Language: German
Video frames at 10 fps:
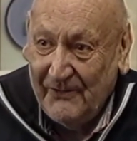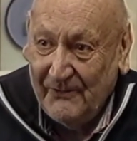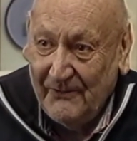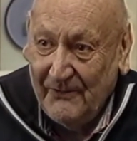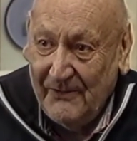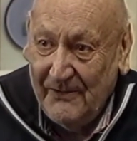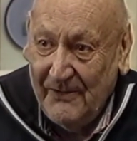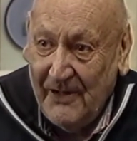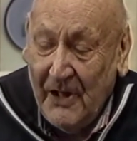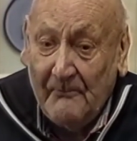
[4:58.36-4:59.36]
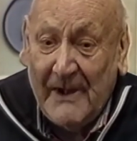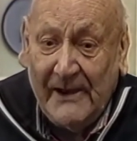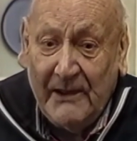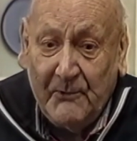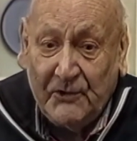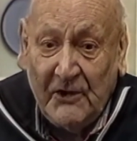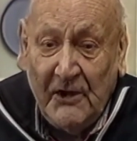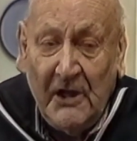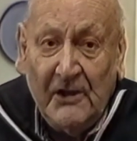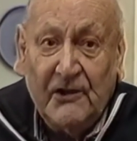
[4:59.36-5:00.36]
Ja. Weil nämlich,
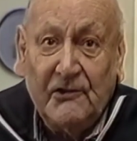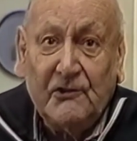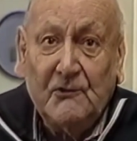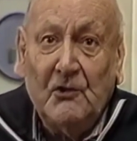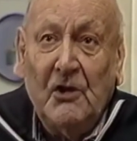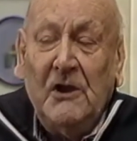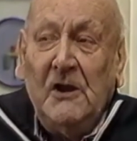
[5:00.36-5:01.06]
ist so, äh,